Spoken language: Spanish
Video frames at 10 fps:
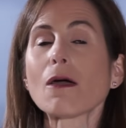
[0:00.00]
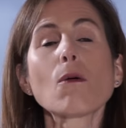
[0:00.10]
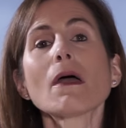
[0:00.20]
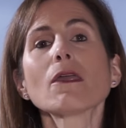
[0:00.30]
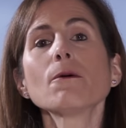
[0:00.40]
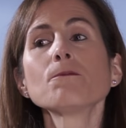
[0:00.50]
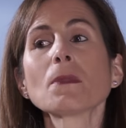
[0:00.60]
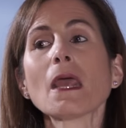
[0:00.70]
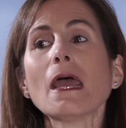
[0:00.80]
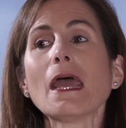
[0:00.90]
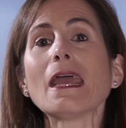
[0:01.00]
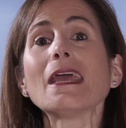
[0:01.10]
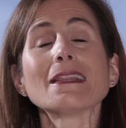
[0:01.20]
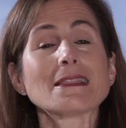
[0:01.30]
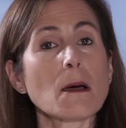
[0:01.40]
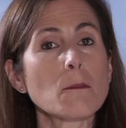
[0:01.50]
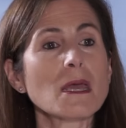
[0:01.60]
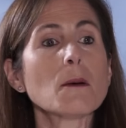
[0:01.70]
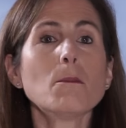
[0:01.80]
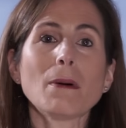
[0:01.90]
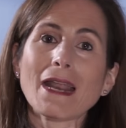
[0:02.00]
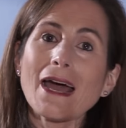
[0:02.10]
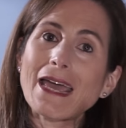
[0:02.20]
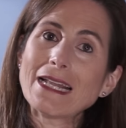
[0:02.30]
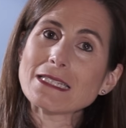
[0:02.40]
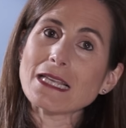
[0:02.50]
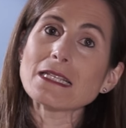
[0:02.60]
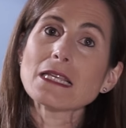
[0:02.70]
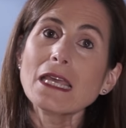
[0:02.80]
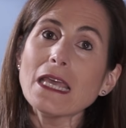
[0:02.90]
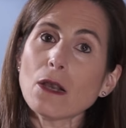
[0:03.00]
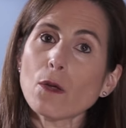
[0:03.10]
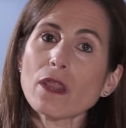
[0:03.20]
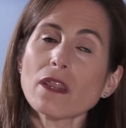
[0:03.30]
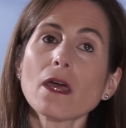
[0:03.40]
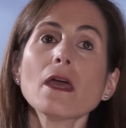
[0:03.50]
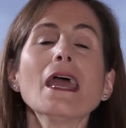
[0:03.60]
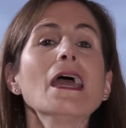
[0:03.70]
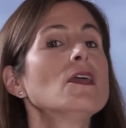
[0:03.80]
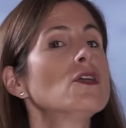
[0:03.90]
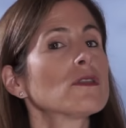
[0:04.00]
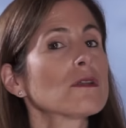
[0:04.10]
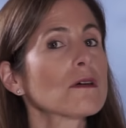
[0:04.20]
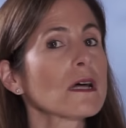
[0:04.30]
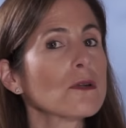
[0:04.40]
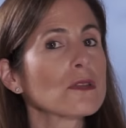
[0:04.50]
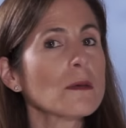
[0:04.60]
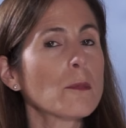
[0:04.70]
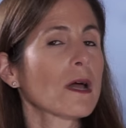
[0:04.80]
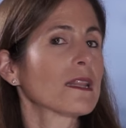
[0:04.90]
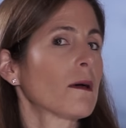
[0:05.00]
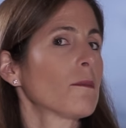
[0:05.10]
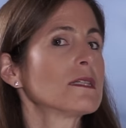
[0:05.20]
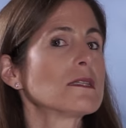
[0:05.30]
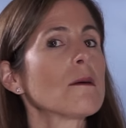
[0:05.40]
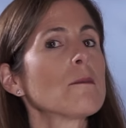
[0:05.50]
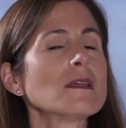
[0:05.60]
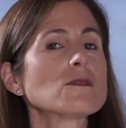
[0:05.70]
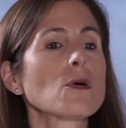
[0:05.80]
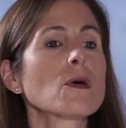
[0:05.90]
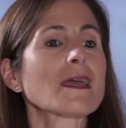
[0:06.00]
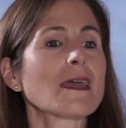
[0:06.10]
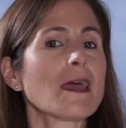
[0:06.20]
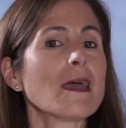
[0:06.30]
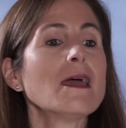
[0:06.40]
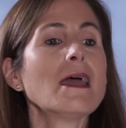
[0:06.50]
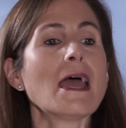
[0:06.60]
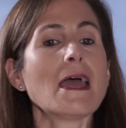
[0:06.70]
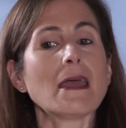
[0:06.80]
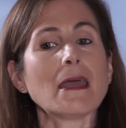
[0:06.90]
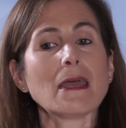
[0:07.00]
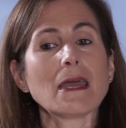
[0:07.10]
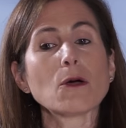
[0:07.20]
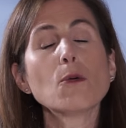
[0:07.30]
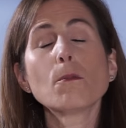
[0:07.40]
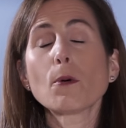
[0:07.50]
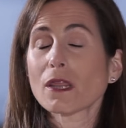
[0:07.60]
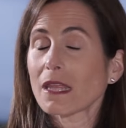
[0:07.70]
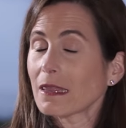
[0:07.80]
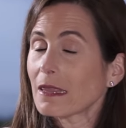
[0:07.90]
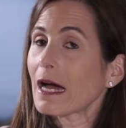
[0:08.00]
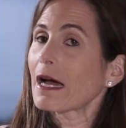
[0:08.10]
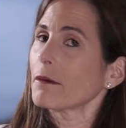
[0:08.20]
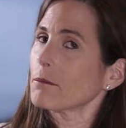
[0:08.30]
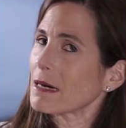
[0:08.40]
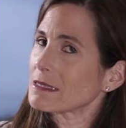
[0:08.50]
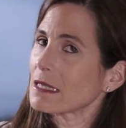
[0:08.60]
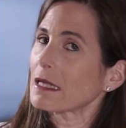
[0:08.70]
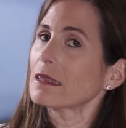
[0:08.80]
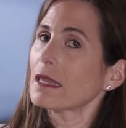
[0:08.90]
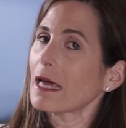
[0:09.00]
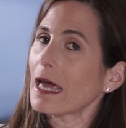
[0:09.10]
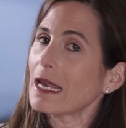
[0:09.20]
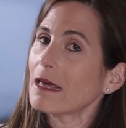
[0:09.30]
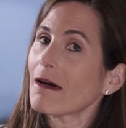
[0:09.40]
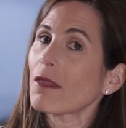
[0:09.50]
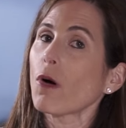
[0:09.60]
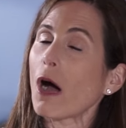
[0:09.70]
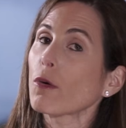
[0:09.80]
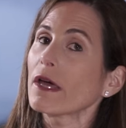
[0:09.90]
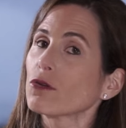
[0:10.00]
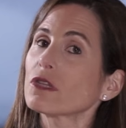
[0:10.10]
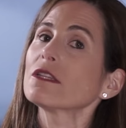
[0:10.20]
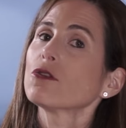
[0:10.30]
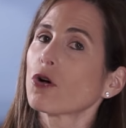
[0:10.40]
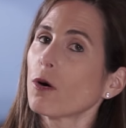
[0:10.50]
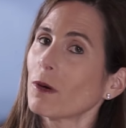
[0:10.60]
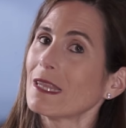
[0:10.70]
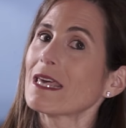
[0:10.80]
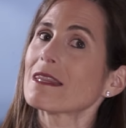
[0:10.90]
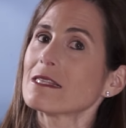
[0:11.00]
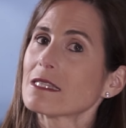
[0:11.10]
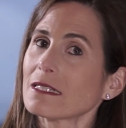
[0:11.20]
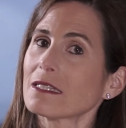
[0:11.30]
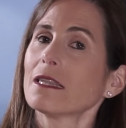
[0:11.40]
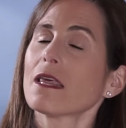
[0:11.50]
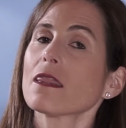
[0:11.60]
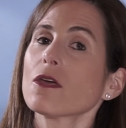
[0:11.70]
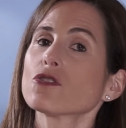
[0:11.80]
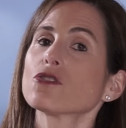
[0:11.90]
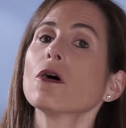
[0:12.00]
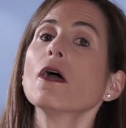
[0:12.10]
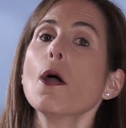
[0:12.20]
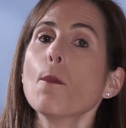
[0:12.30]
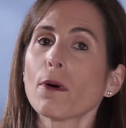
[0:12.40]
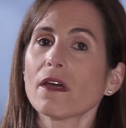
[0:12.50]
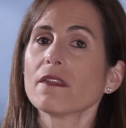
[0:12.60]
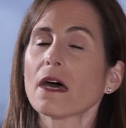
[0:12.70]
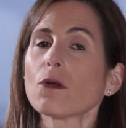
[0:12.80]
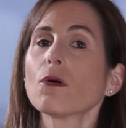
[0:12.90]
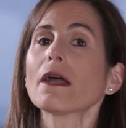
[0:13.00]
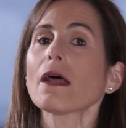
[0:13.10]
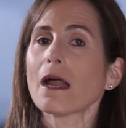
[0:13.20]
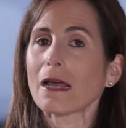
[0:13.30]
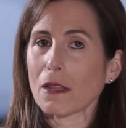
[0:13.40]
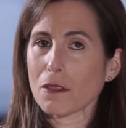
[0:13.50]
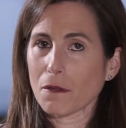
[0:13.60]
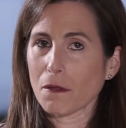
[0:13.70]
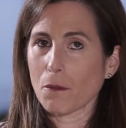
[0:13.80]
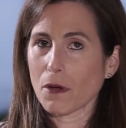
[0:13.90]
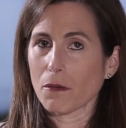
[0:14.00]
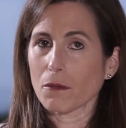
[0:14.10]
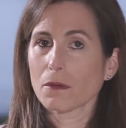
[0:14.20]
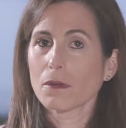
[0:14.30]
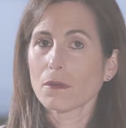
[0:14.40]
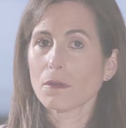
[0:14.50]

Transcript: de cuello y también para el 6 y el 11 y otros genotipos que también se han visto que eh, en un porcentaje bastante elevado, aunque no tanto como el 16 y el 18, pueden dar lugar al cáncer de cuello.